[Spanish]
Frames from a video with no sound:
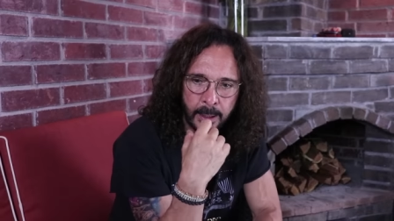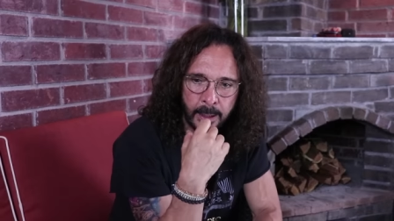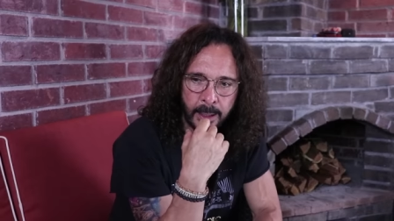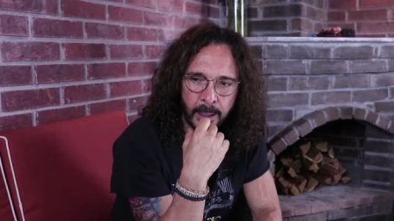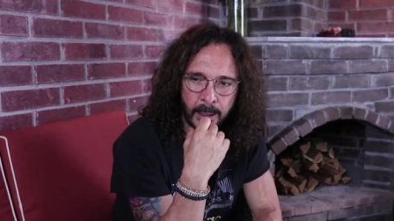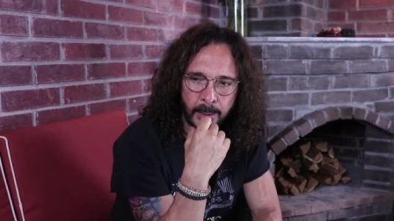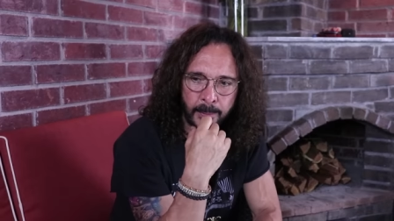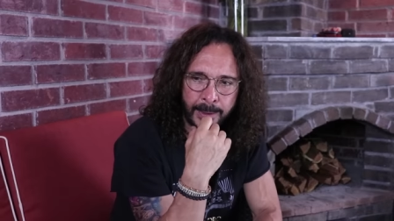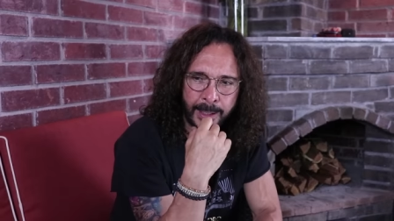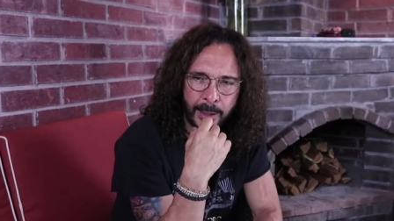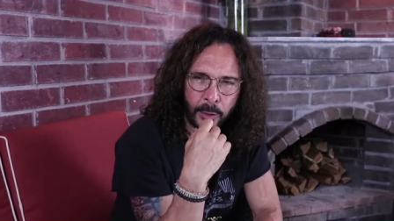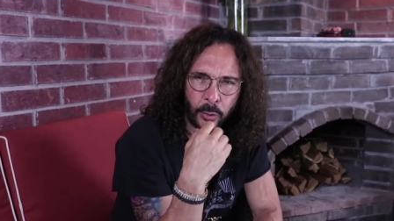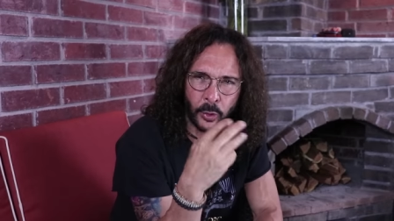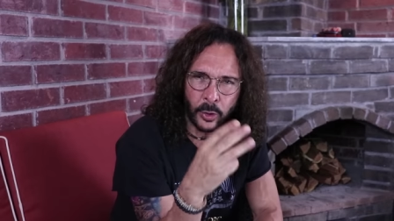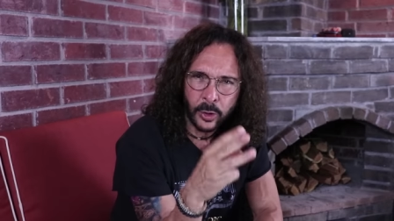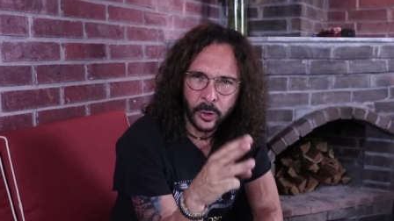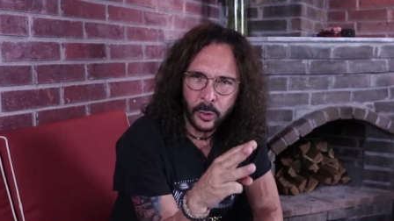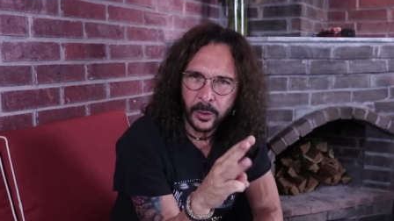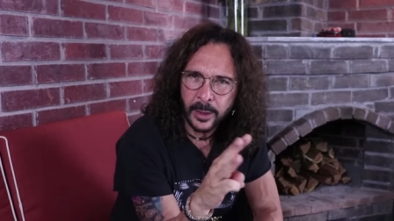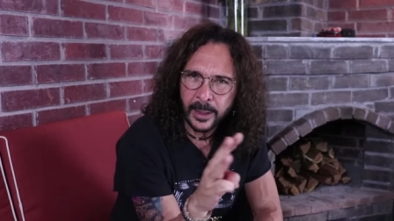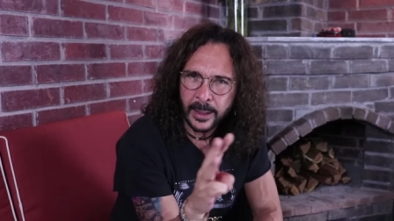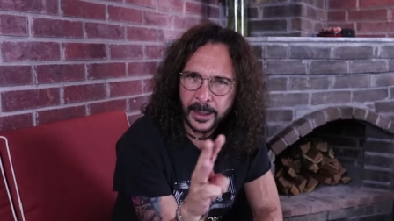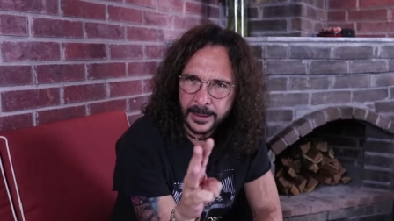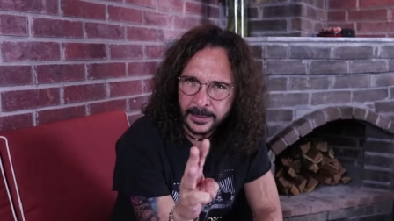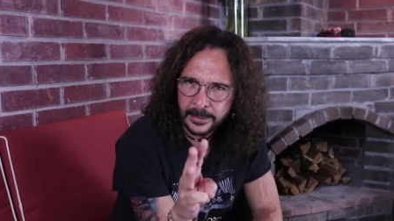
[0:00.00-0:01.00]
grabando,
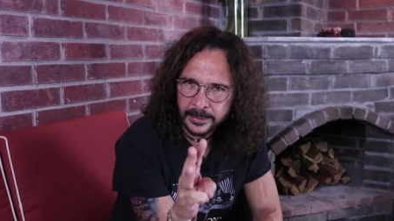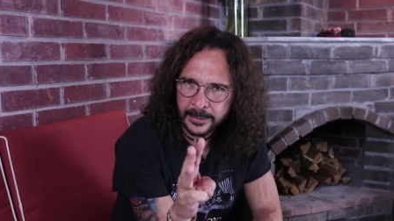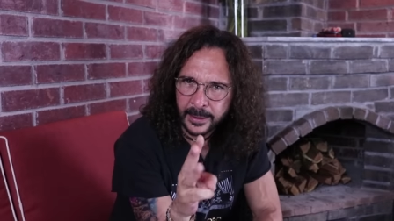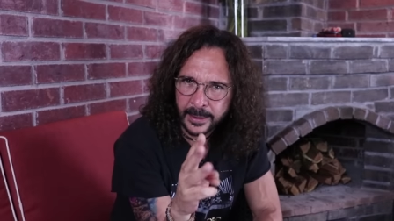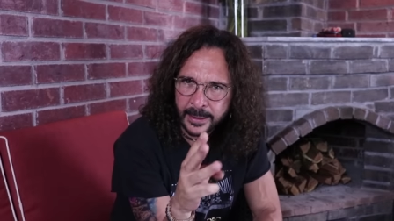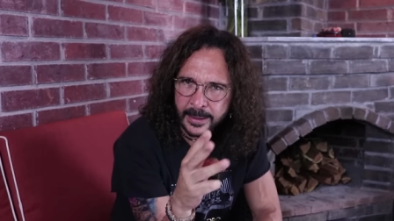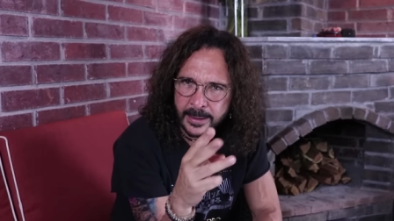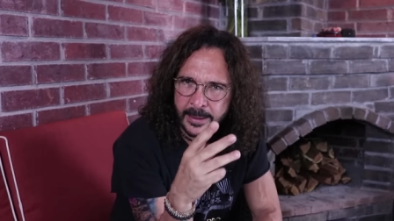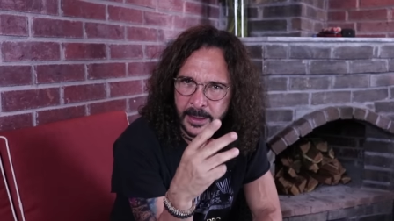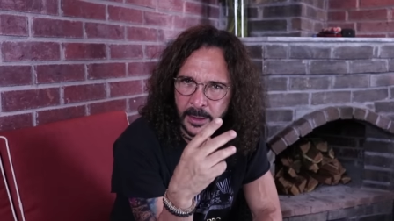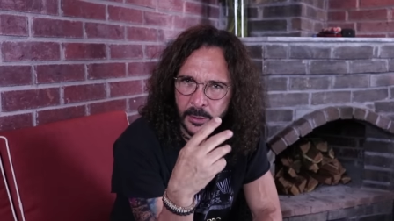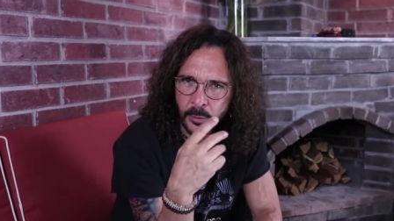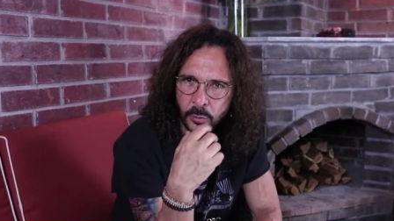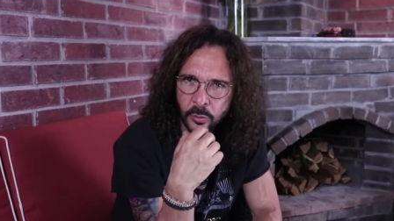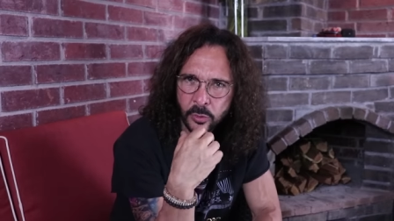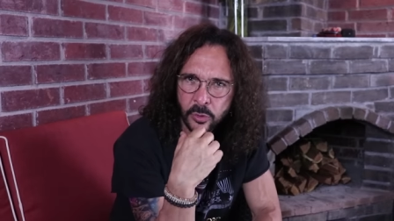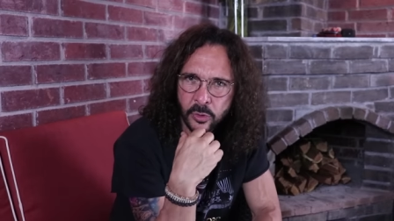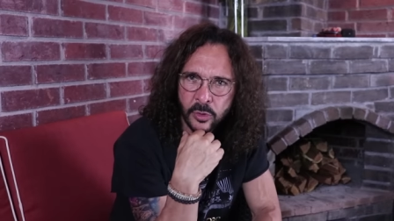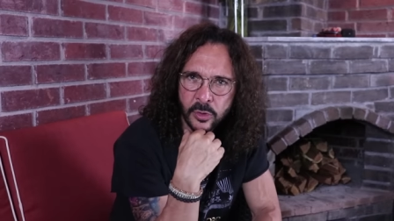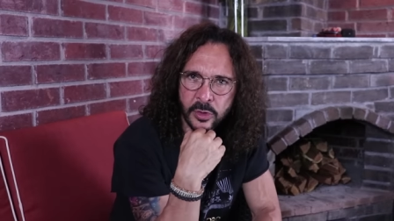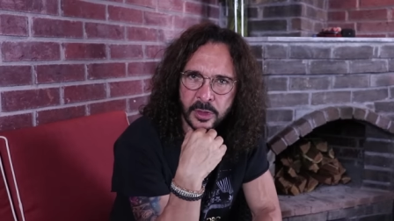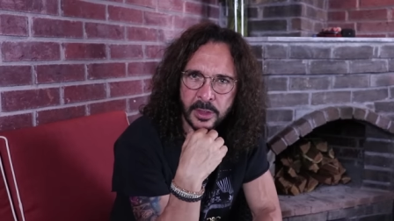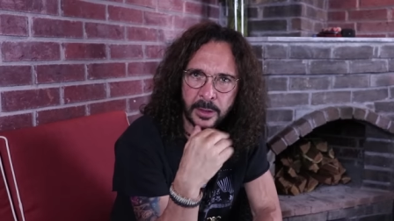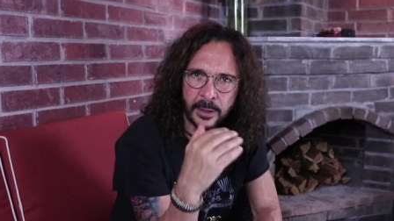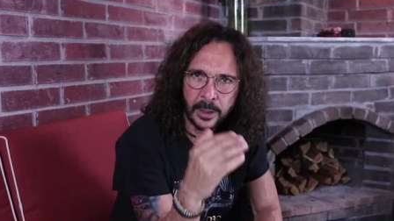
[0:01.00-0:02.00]
creo que eran tres
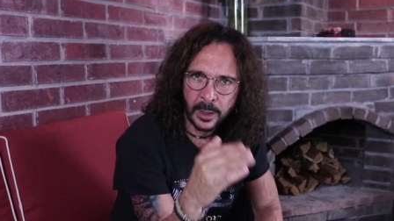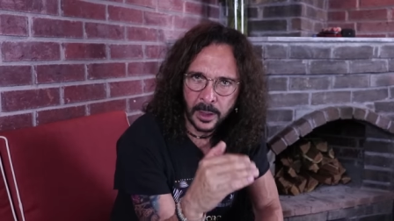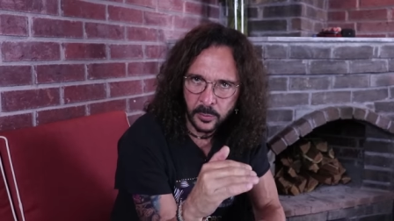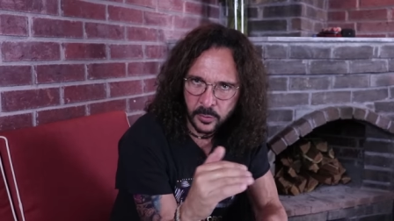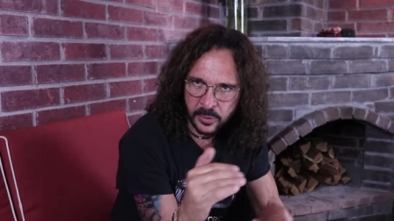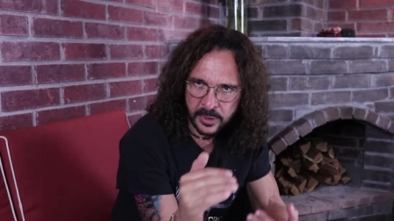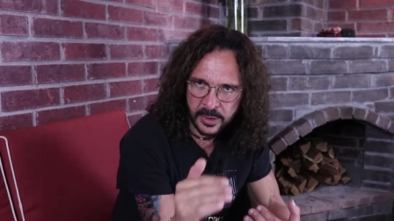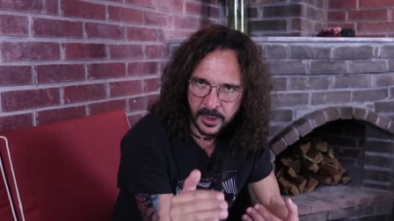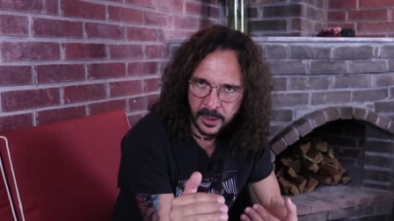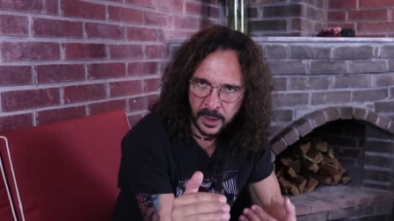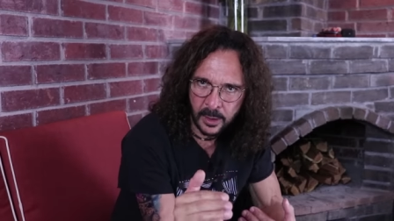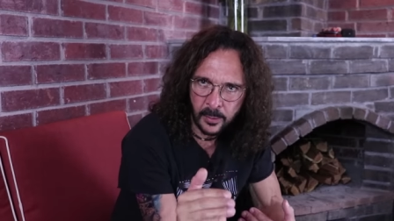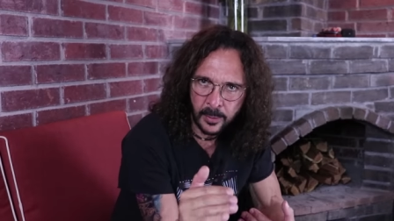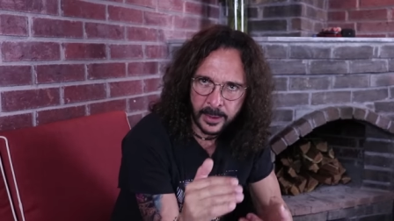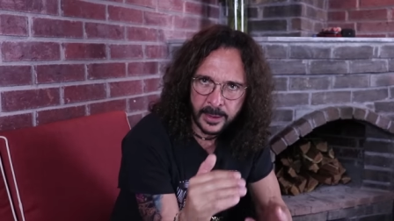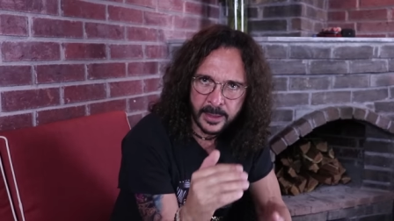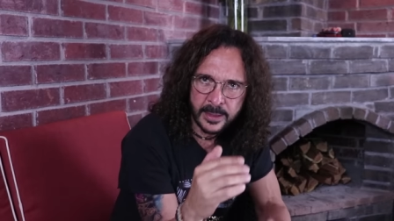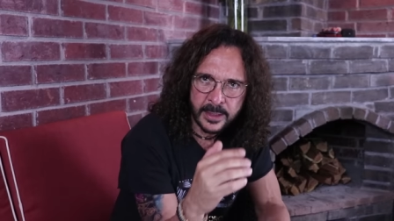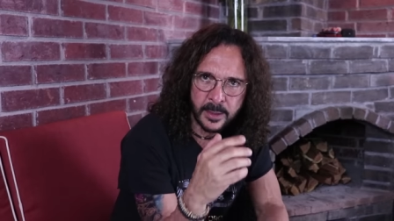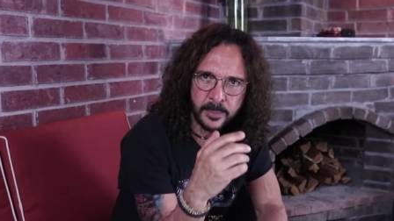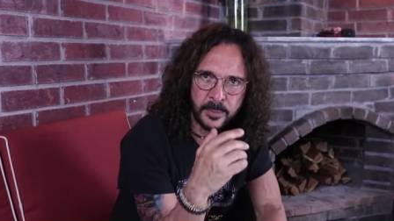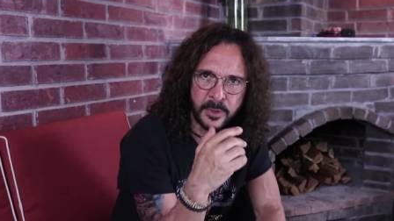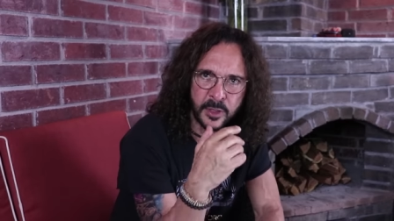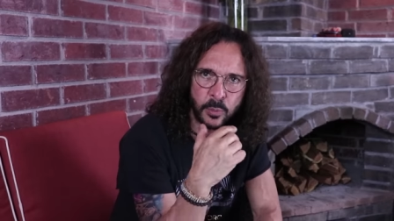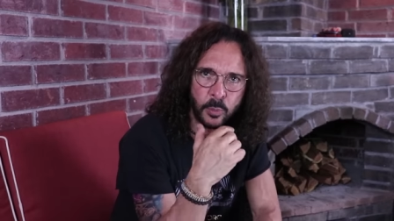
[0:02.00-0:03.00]
anuncios que tenemos que grabar
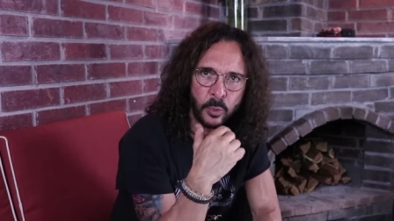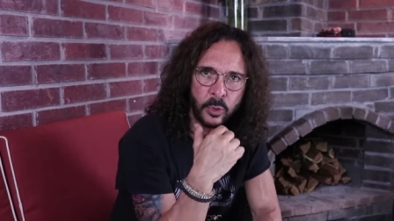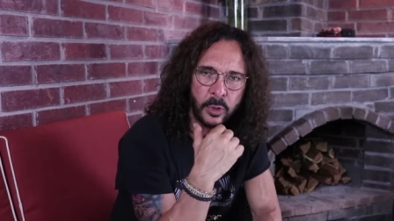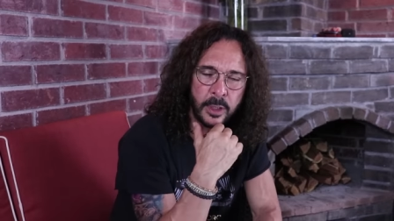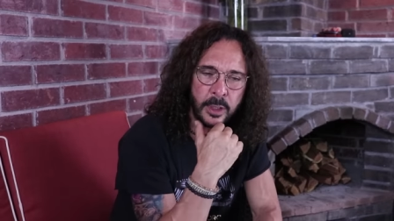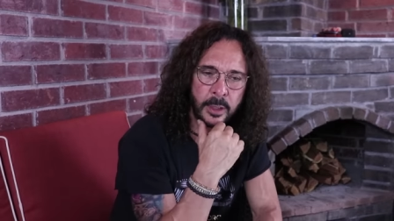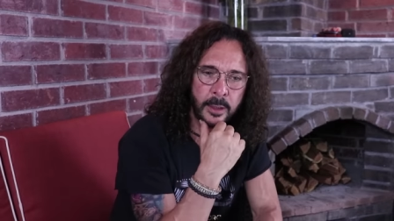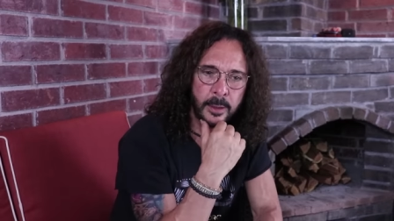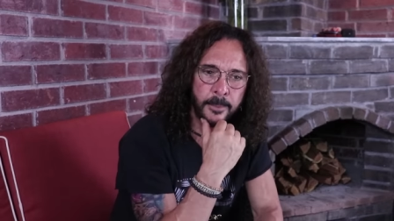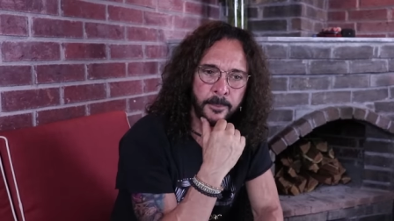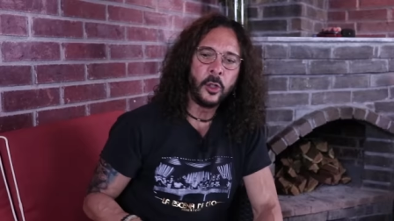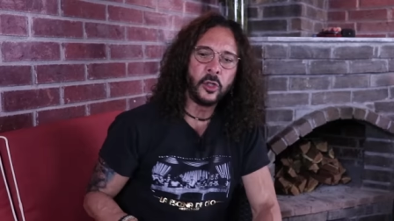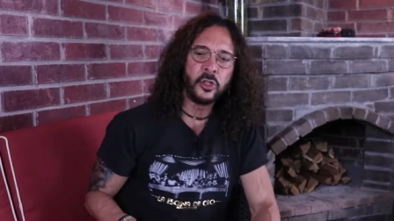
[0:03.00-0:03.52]
ese mismo día.